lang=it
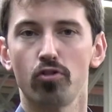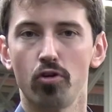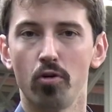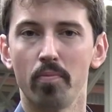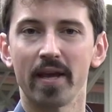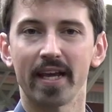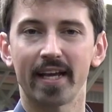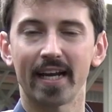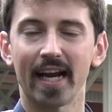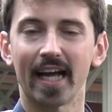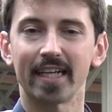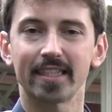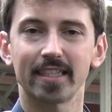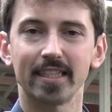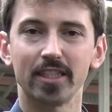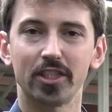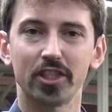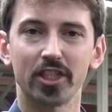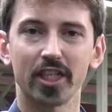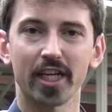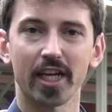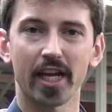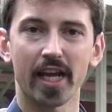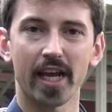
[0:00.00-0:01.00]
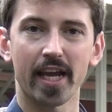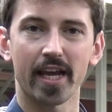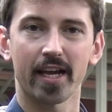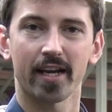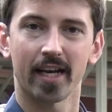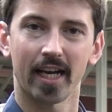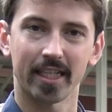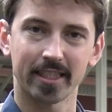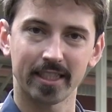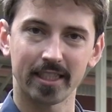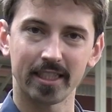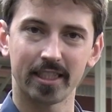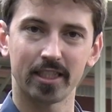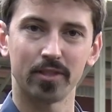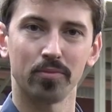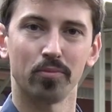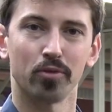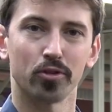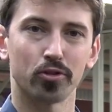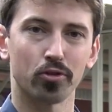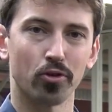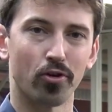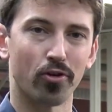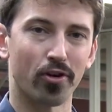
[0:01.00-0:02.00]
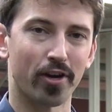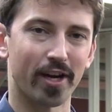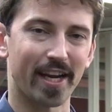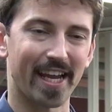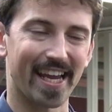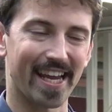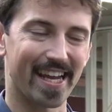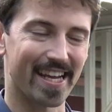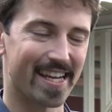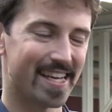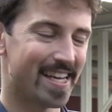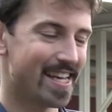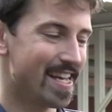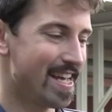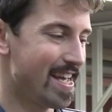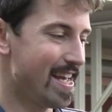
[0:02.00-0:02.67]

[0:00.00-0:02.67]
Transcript: come i classici, classici motori